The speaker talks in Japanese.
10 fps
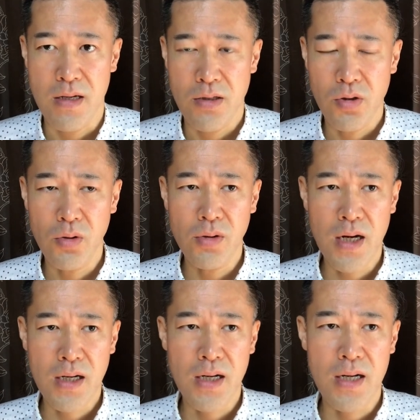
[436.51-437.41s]
その
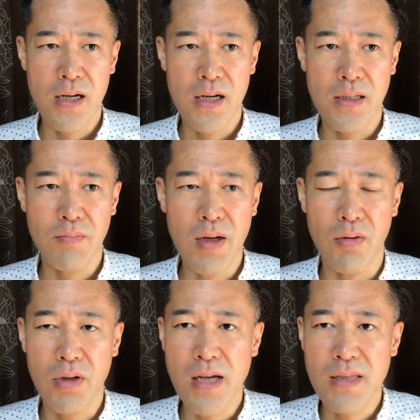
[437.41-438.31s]
中、まあ
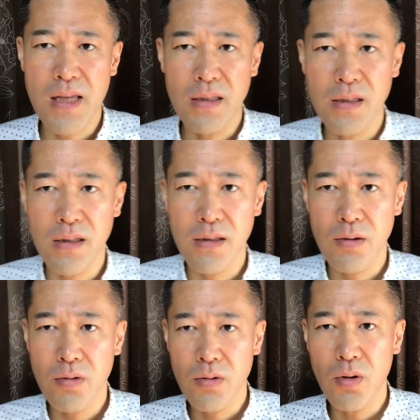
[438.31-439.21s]
お客さん
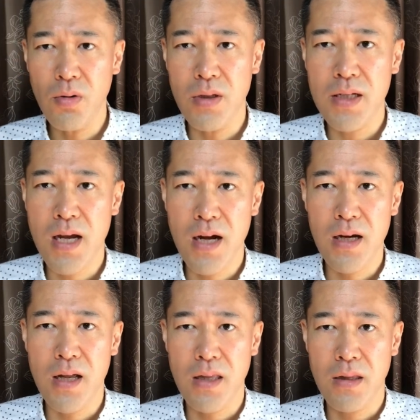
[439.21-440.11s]
との人間
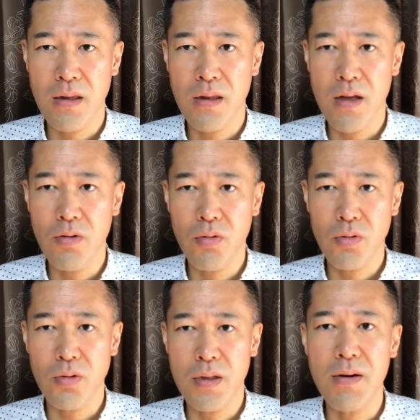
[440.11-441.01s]
関係っていう
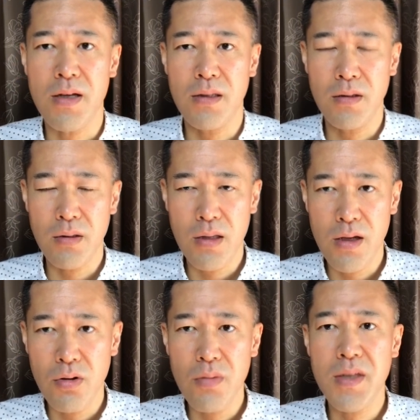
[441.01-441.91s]
ことではって
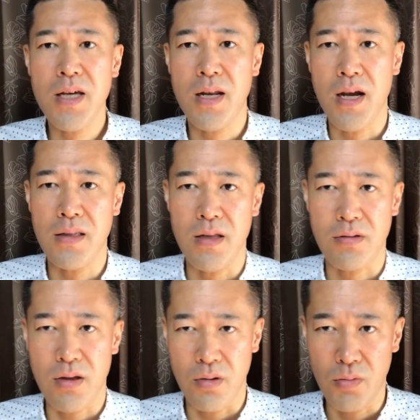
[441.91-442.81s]
いう意味じゃないんで
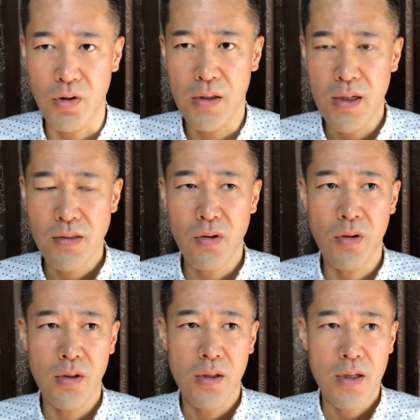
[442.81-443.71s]
すけども、そ
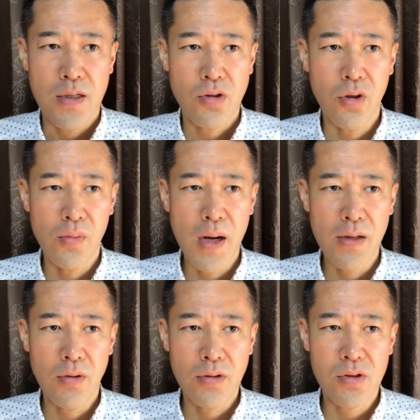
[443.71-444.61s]
の商
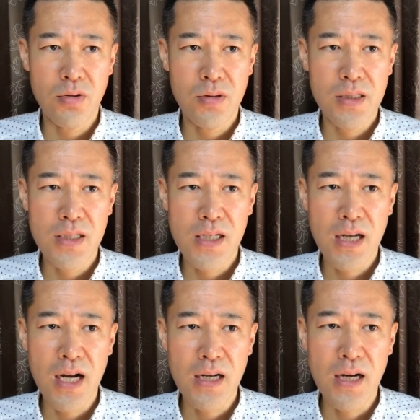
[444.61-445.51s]
売を中心に
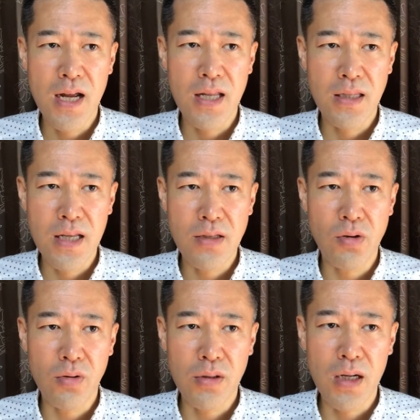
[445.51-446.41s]
考えて、
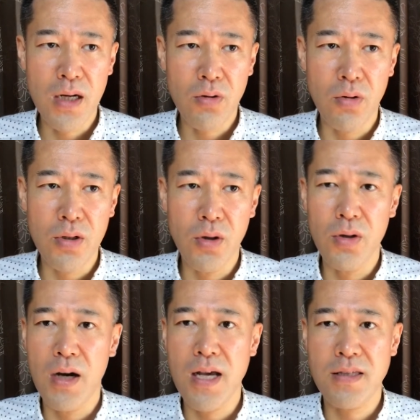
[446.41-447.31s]
そこからこういろ
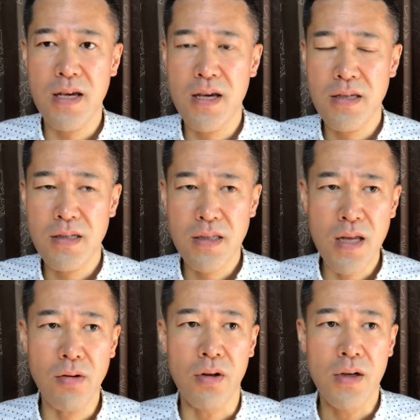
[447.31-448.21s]
いろ派生し
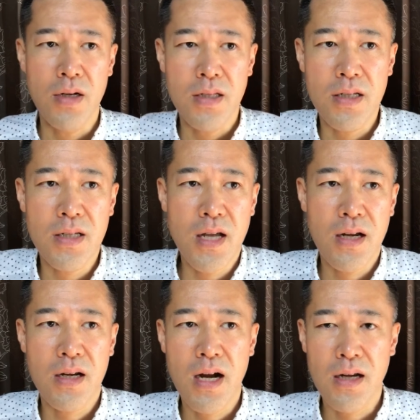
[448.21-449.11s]
ての人
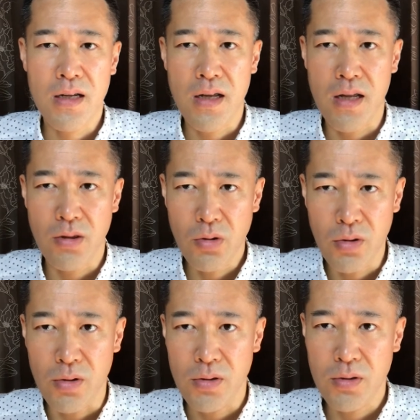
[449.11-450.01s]
間関係
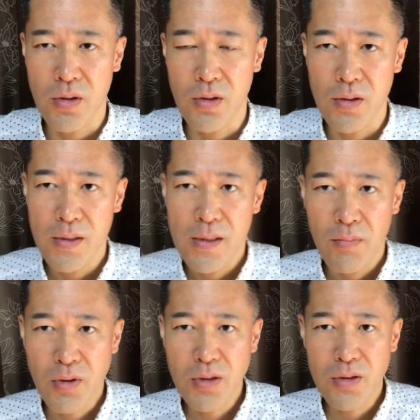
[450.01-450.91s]
と、その
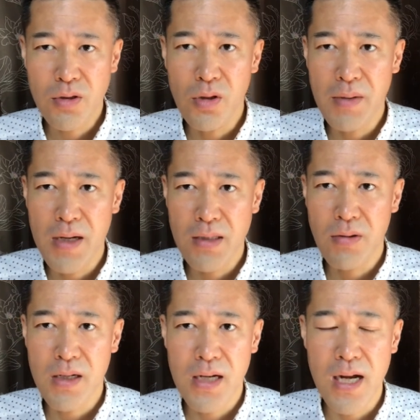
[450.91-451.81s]
もちろん商売と
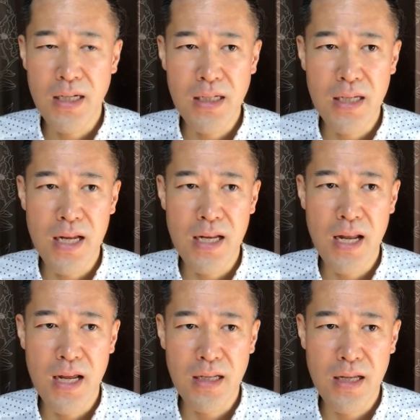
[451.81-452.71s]
は関係
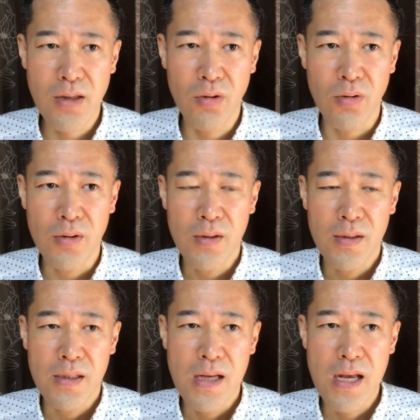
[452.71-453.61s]
ないけど、
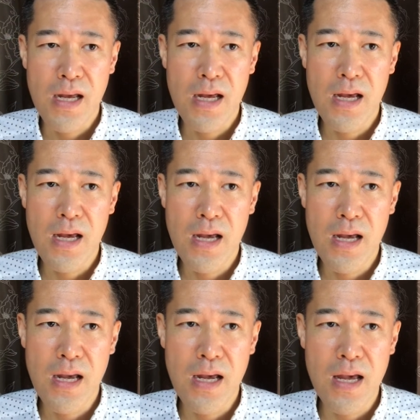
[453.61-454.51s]

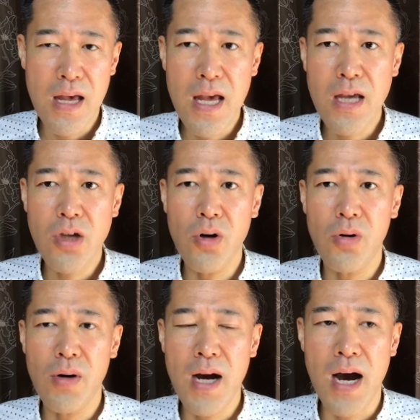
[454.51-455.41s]
影
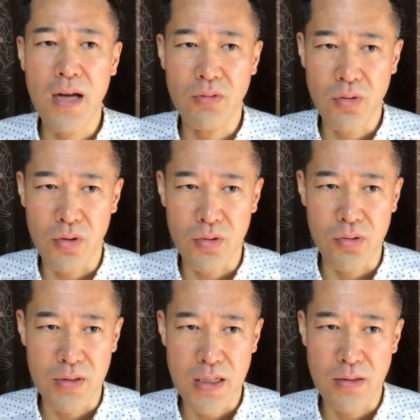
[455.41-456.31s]
響はあるという
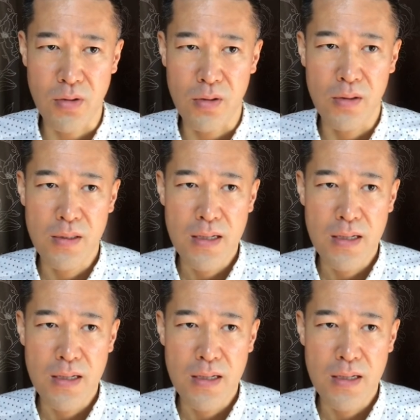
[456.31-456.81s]
か、その、